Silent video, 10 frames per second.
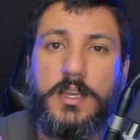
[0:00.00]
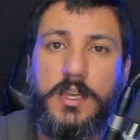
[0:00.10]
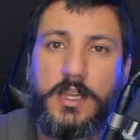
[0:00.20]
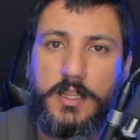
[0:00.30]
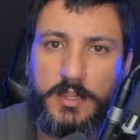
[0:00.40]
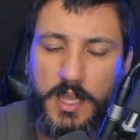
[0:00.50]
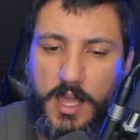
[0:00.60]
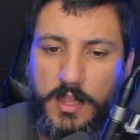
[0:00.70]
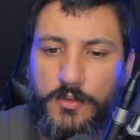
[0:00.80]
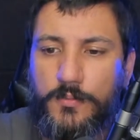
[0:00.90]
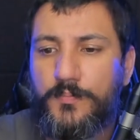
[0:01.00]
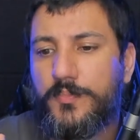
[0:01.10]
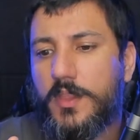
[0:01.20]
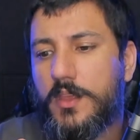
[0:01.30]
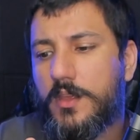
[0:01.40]
Ethereum,
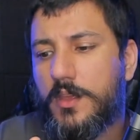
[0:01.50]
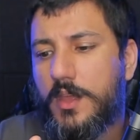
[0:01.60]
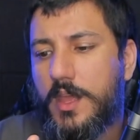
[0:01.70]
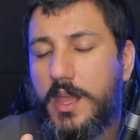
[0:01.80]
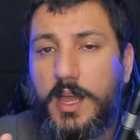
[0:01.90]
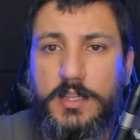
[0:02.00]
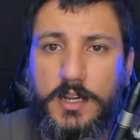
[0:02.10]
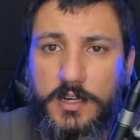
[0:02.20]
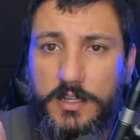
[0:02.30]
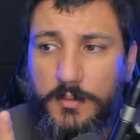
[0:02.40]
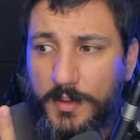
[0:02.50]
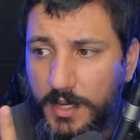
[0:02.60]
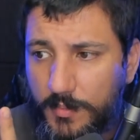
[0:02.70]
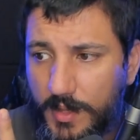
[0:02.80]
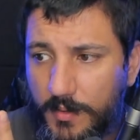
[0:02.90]
é, ADA Cardano e
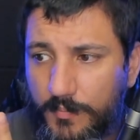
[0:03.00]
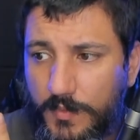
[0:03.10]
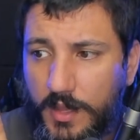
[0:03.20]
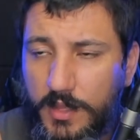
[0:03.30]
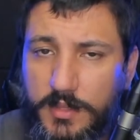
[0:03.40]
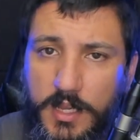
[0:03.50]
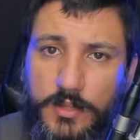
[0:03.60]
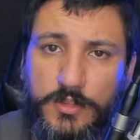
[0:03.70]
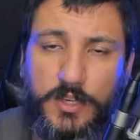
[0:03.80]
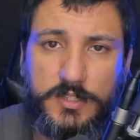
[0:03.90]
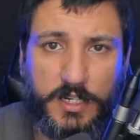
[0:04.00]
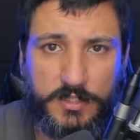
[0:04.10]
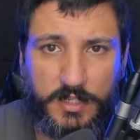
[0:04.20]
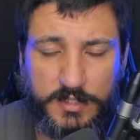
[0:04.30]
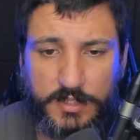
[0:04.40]
BNB. Tá? Daí eu tenho as
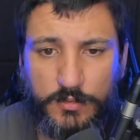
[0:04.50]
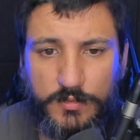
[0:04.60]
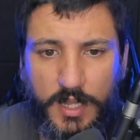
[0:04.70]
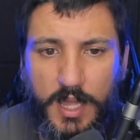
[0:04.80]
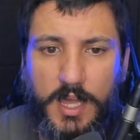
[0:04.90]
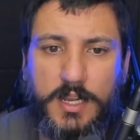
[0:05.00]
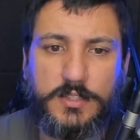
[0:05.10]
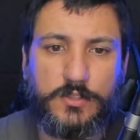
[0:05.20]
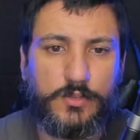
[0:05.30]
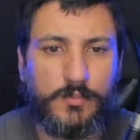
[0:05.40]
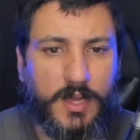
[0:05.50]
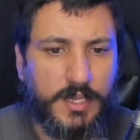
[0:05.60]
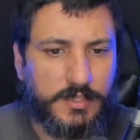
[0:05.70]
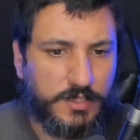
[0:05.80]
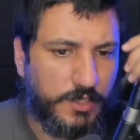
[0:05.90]
carteiras secundárias e tudo
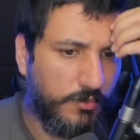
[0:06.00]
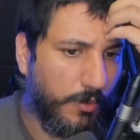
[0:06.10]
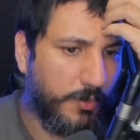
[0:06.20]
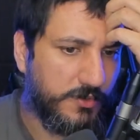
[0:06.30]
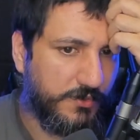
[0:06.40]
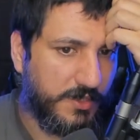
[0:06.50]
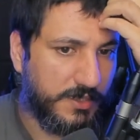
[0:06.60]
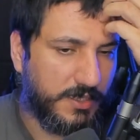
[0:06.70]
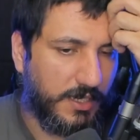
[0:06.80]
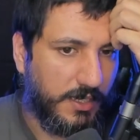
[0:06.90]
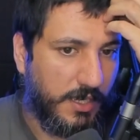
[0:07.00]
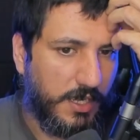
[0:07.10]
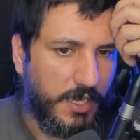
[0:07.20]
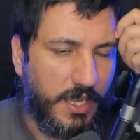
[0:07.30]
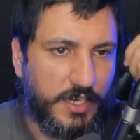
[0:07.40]
mais, e do meu ponto de vista,
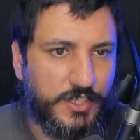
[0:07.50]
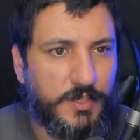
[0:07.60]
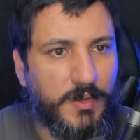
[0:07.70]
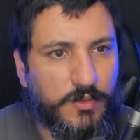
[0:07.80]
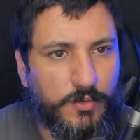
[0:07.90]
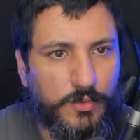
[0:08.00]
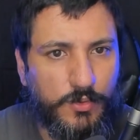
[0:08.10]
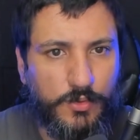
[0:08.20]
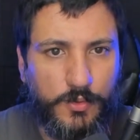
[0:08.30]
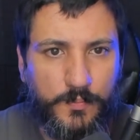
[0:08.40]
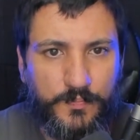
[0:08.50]
é, Shiba Inu,